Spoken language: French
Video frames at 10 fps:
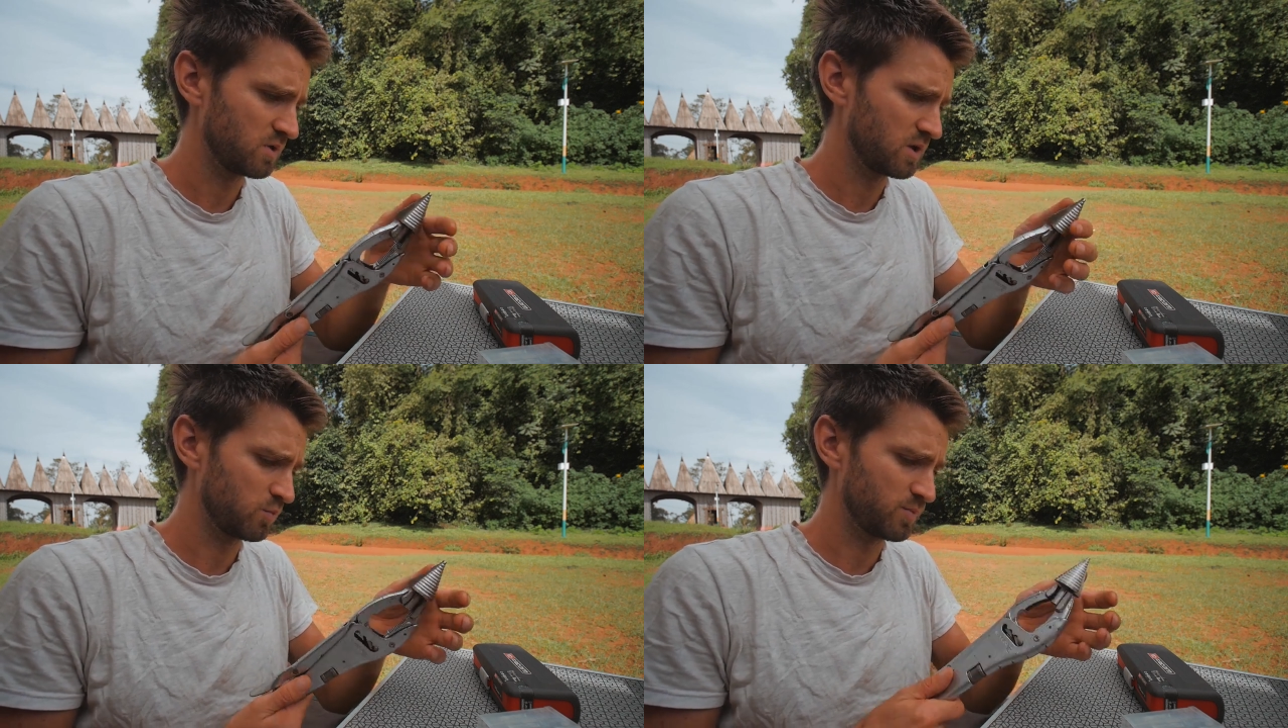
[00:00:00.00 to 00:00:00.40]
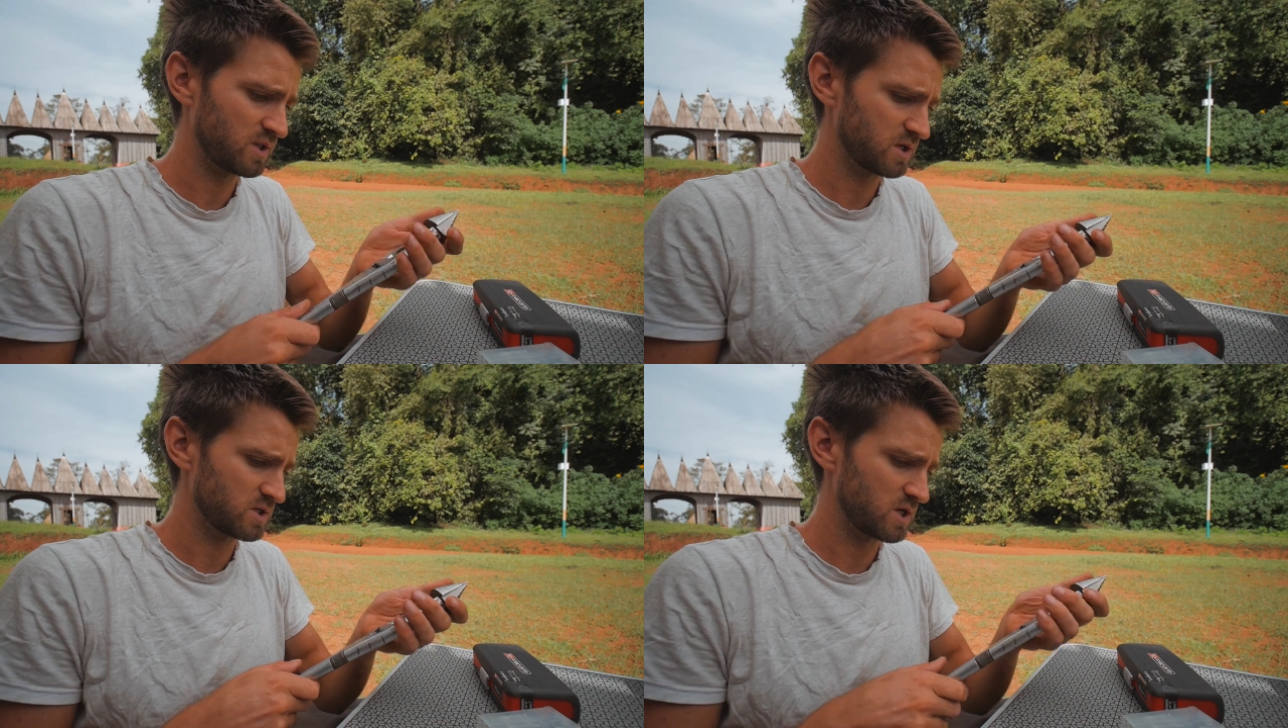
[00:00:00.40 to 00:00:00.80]
qui coûte pas
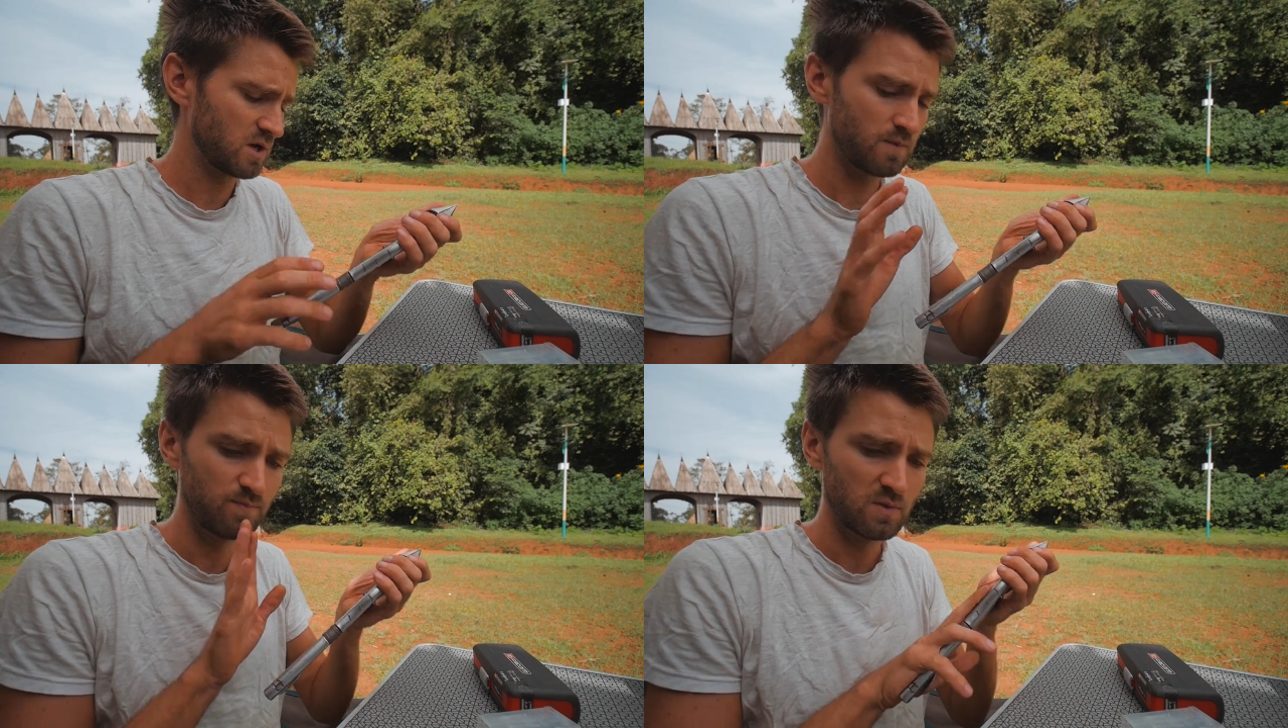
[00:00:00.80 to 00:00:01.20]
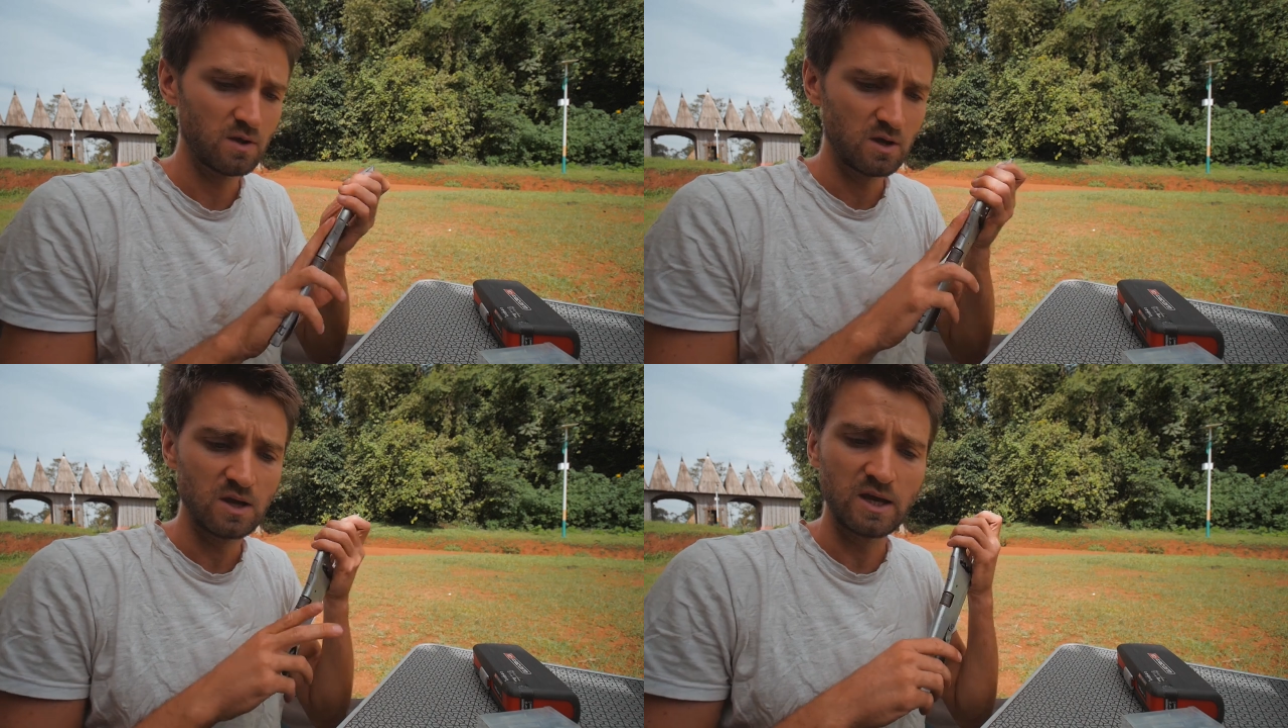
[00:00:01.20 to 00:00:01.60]
très cher,
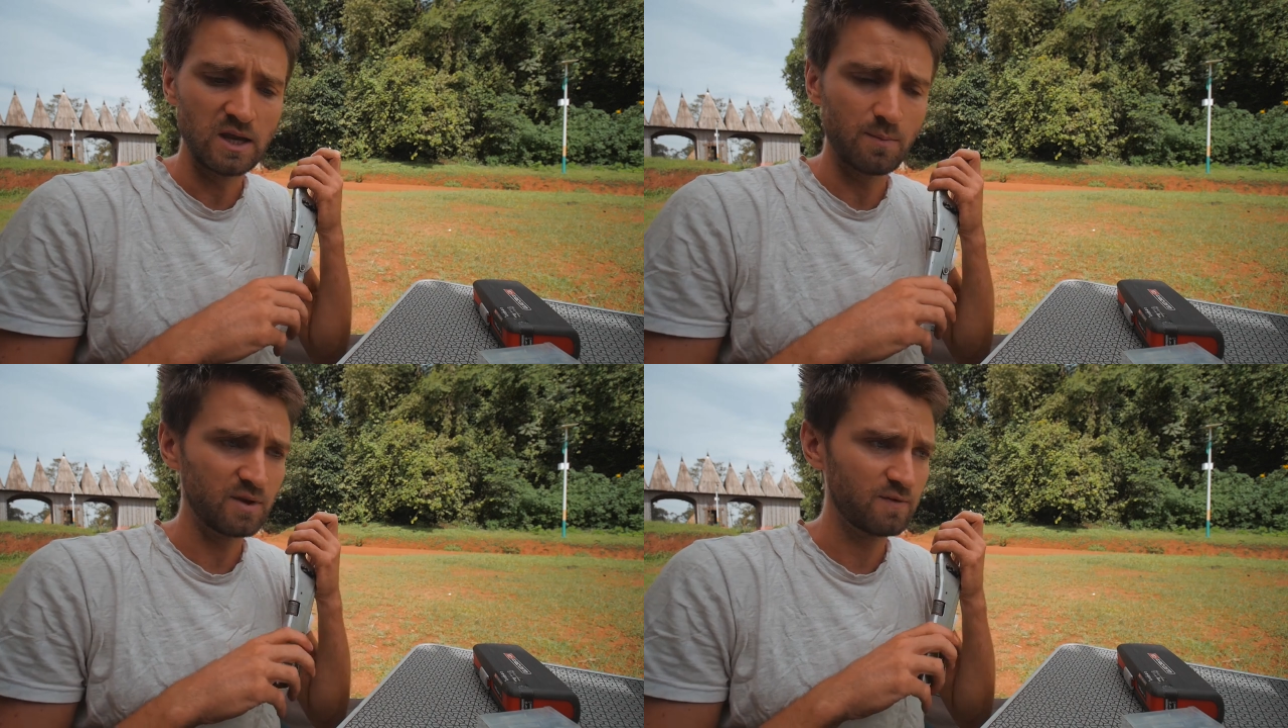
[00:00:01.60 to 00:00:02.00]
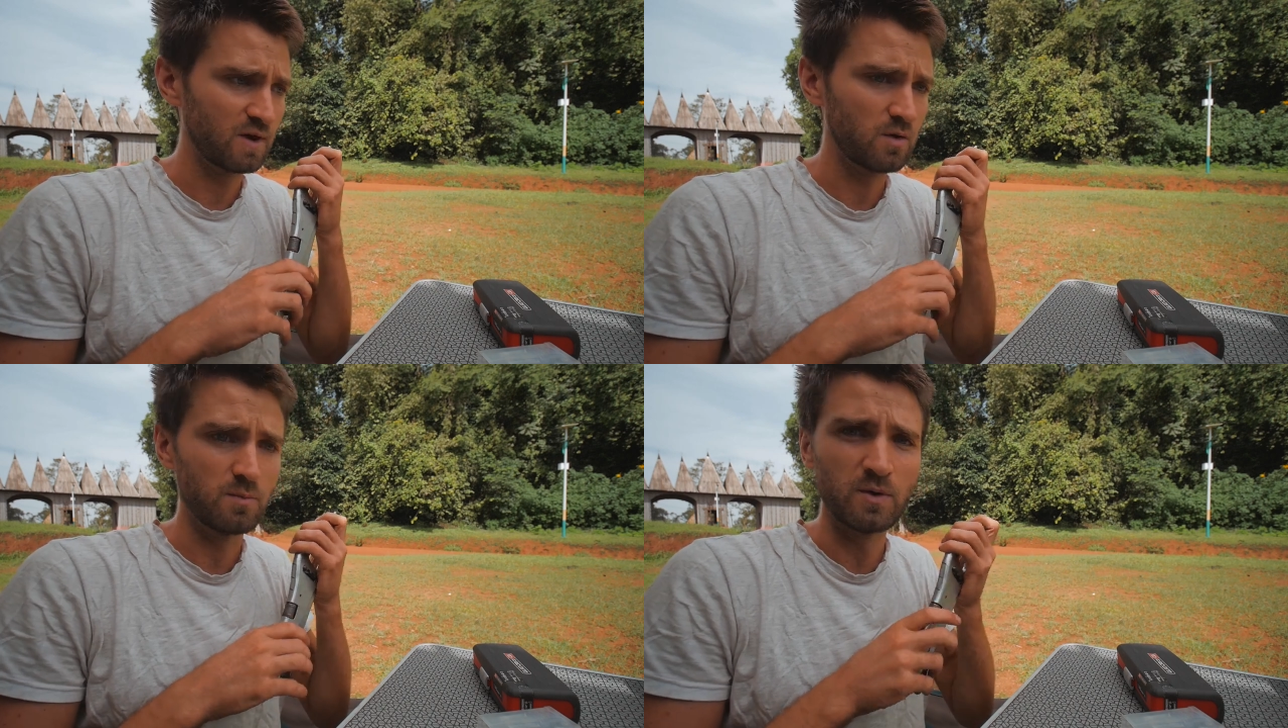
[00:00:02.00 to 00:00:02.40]
et la pince
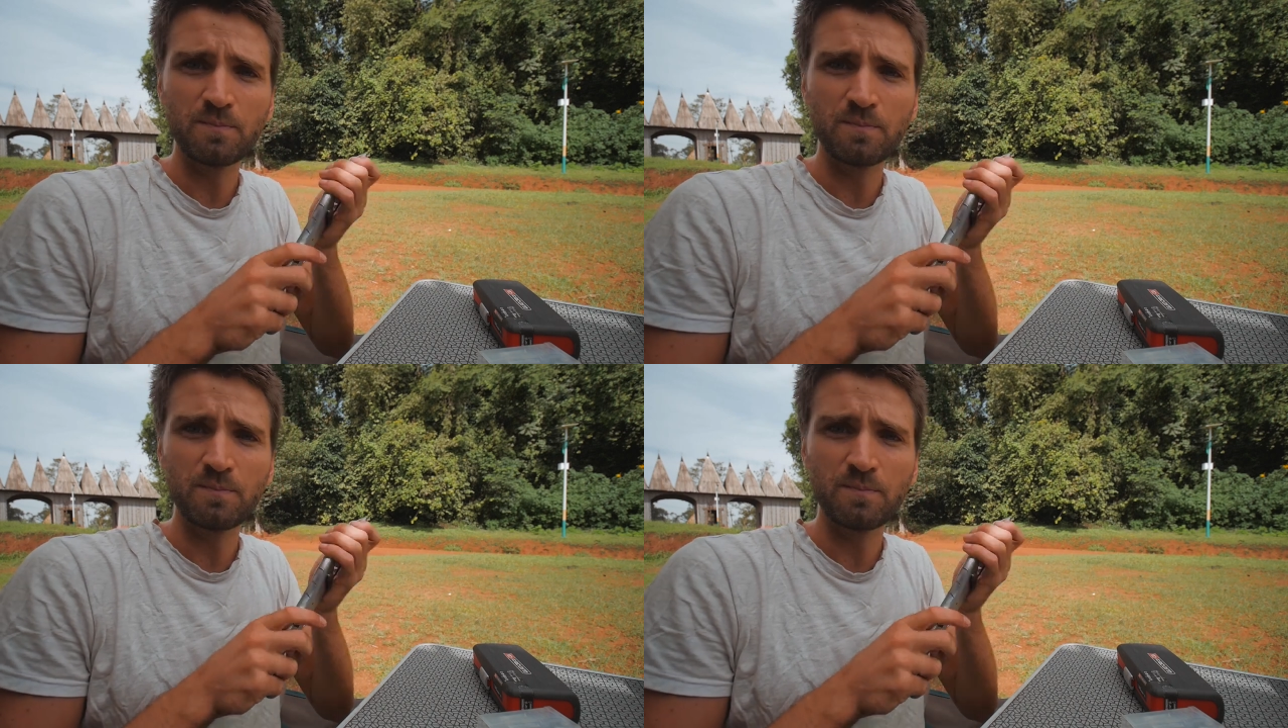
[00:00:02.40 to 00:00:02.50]
Facom.